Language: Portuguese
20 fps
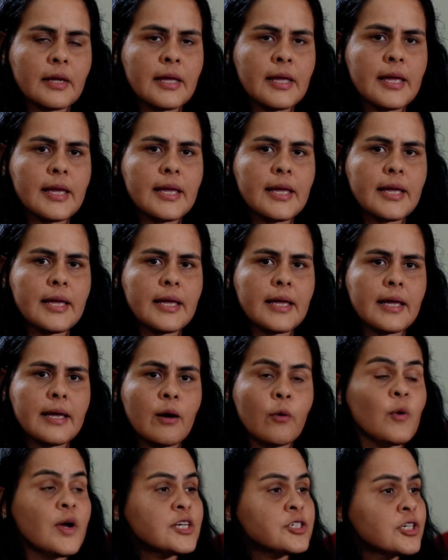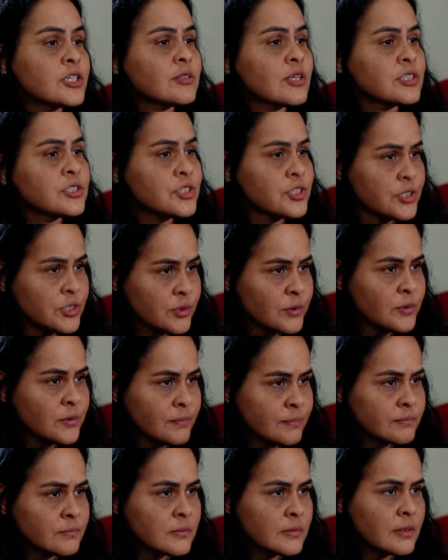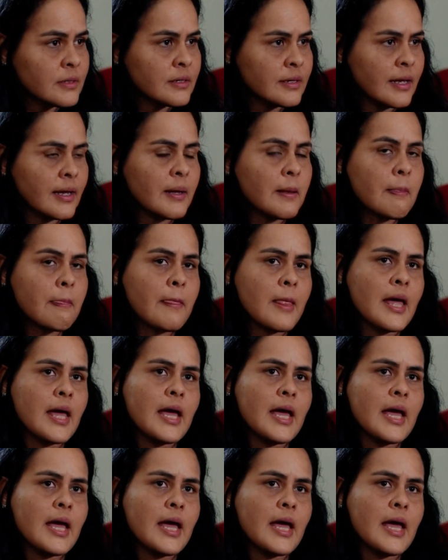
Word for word: é, o Egito Antigo, né?